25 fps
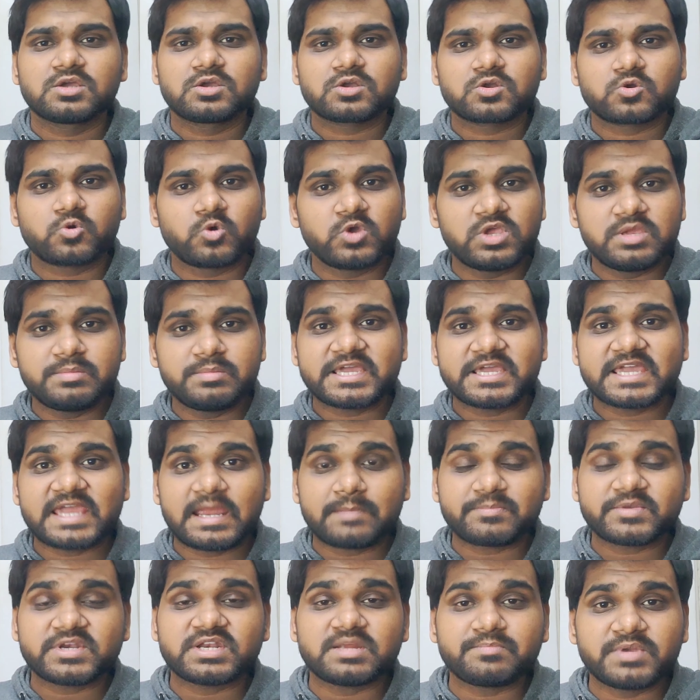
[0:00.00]
कोई भी
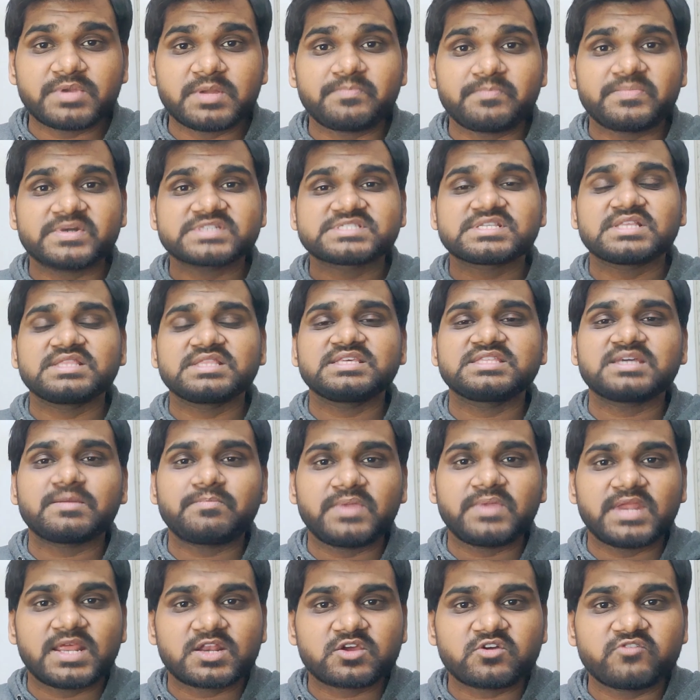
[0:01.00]
कैप्टन अपने पसंदीदा
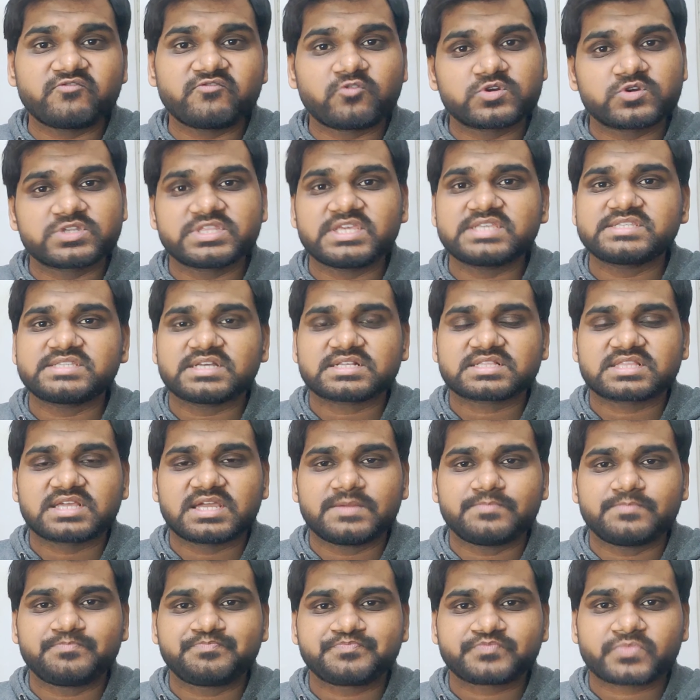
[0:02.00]
प्लेयर को वोट दे सकता है